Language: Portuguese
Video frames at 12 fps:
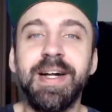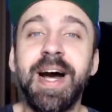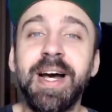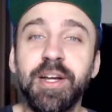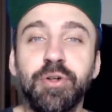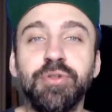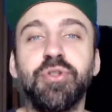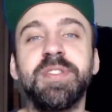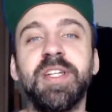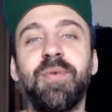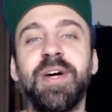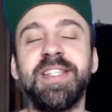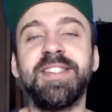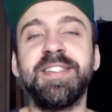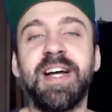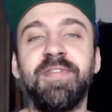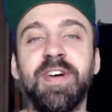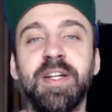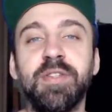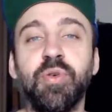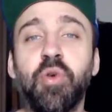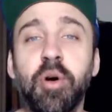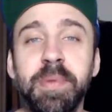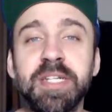A reconstrução ainda estava no
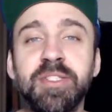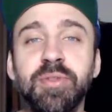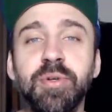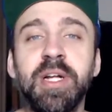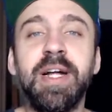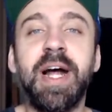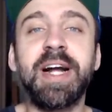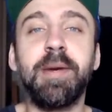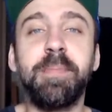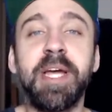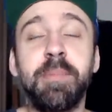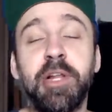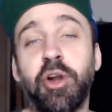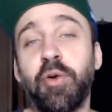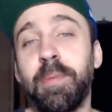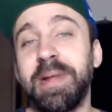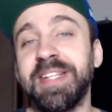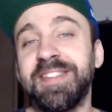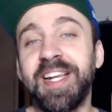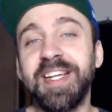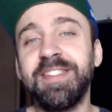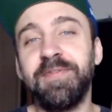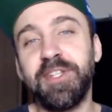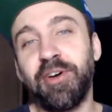começo, a campanha melhorou apenas
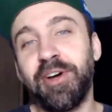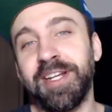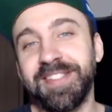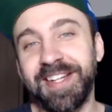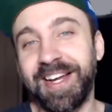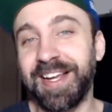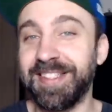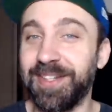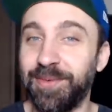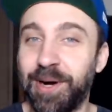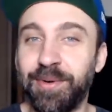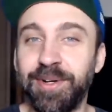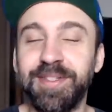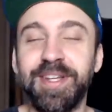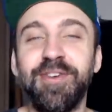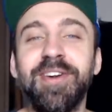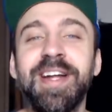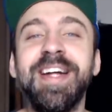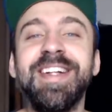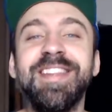3 vitórias em relação ao ano anterior,